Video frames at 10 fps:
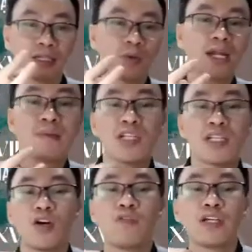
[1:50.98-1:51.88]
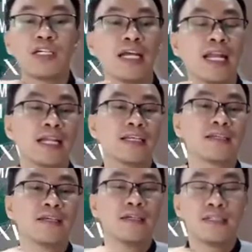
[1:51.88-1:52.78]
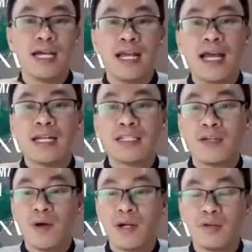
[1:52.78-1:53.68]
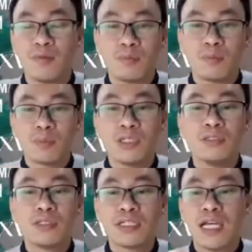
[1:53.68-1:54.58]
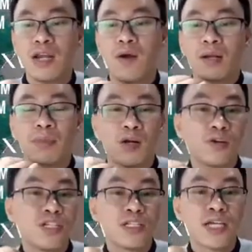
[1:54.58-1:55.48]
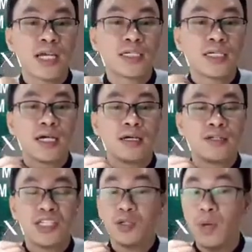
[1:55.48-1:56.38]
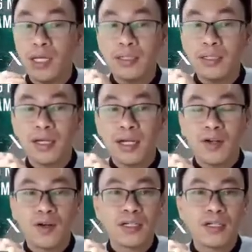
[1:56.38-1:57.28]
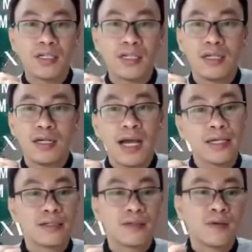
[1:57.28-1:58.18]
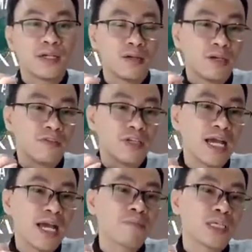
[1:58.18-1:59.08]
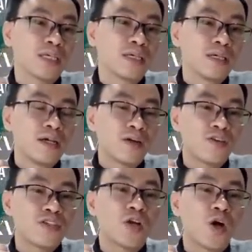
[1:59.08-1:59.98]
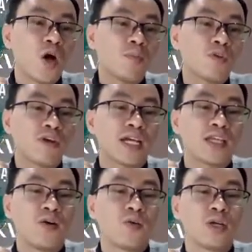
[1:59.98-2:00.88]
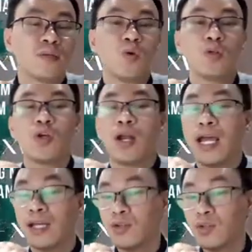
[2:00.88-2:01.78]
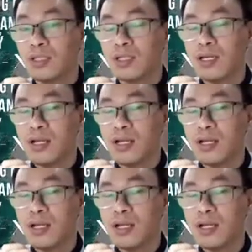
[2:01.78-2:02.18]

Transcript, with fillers: thì thầy Tuấn làm rất sâu về người Hà Lan thì người Hà Lan thì hoạt động từ cái giai đoạn mà có chiến tranh à, Trị Nguyễn còn người Anh hoạt động ở Việt Nam thì có trước đó có một vài tàu đến buôn nhỏ lẻ thôi